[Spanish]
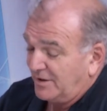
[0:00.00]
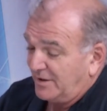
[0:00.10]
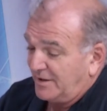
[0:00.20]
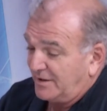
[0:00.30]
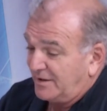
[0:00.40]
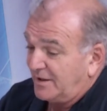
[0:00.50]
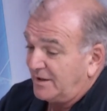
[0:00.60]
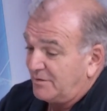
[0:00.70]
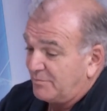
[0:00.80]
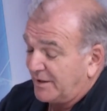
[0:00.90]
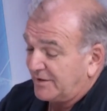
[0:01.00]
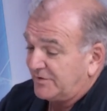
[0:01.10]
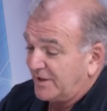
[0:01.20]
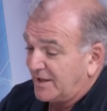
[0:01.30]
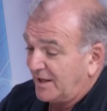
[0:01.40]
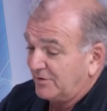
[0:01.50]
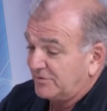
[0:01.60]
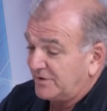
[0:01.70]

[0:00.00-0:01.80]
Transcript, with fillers: este, y para secarlo se